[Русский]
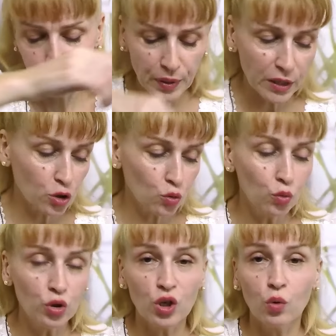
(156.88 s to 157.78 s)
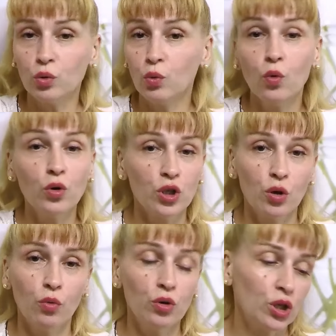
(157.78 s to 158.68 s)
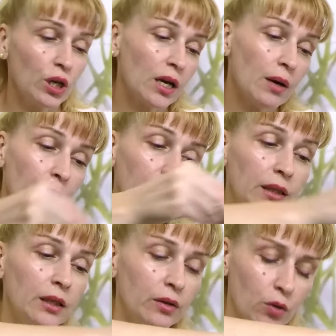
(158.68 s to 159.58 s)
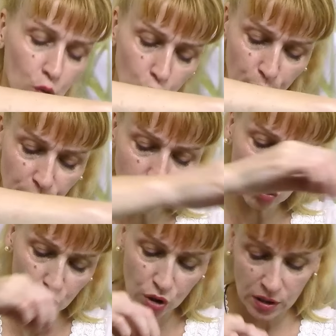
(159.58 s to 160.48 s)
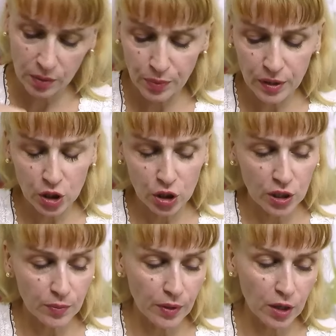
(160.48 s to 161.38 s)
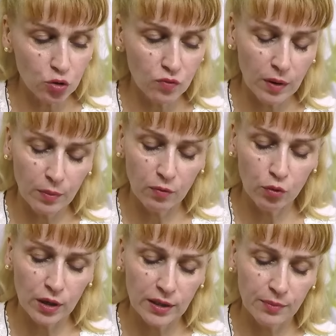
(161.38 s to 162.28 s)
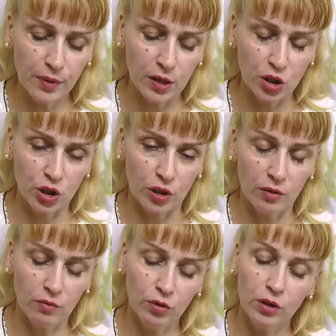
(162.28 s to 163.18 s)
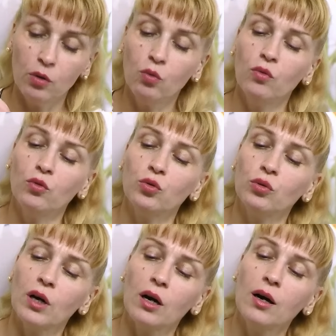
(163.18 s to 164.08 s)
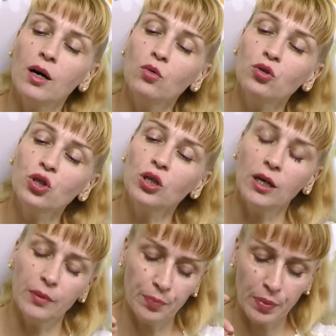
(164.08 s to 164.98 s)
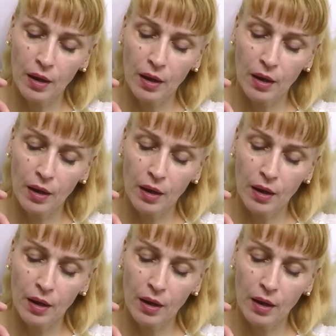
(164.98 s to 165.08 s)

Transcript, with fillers: 5 штучек, он очень-очень ароматный, крупный душистый перчик. Сейчас покажу вам его размерчик. Вот такой вот он, как горошинка,